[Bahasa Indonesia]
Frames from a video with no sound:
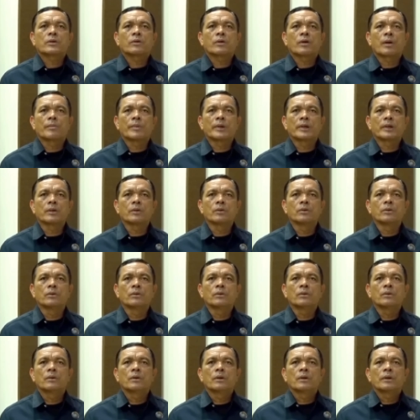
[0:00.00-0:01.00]
Sekolah
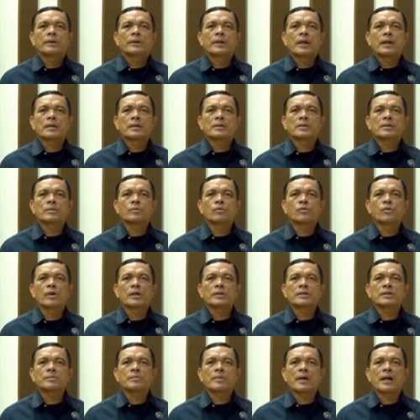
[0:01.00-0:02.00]
Minggu dan
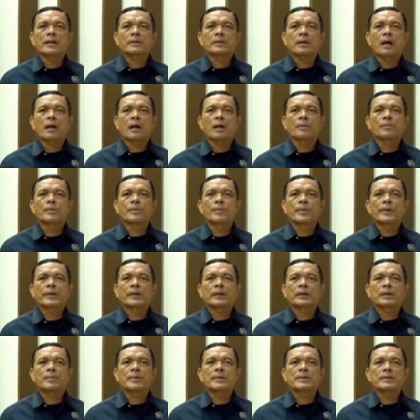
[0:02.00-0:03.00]
semua jemaat HKBP
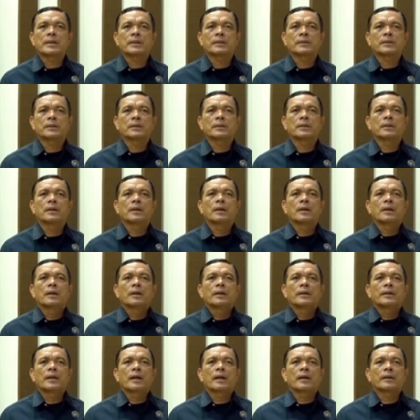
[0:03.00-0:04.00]
Keramat Jati
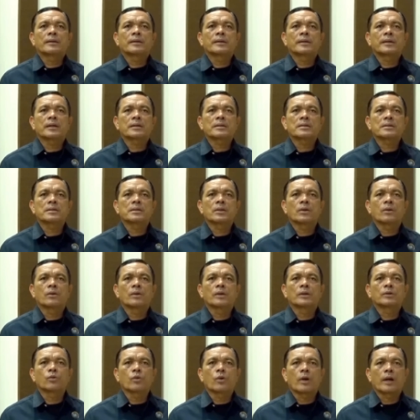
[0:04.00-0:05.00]
yang dikasihi
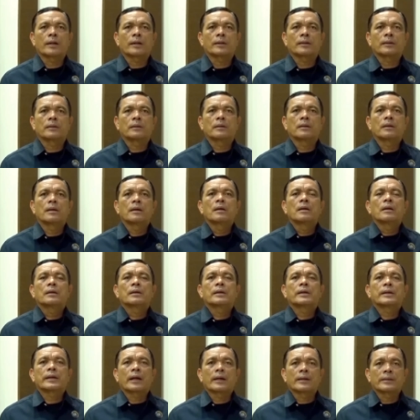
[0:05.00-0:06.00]
oleh Tuhan
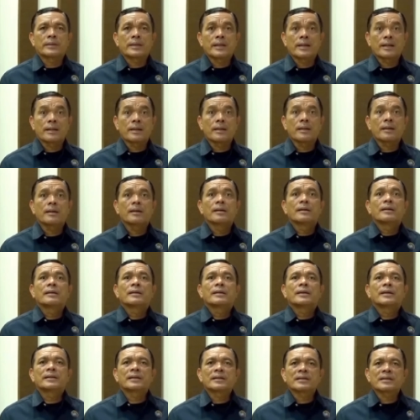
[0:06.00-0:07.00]
kiranya
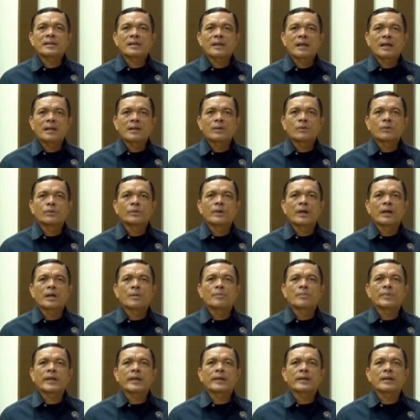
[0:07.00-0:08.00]
kita selalu
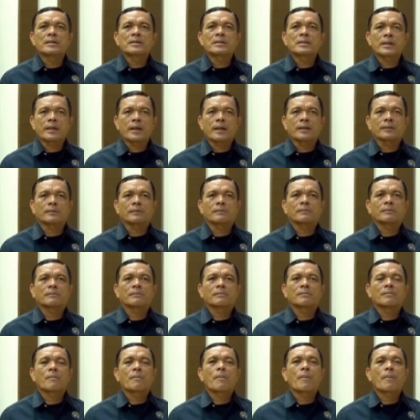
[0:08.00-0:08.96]
dalam keadaan sehat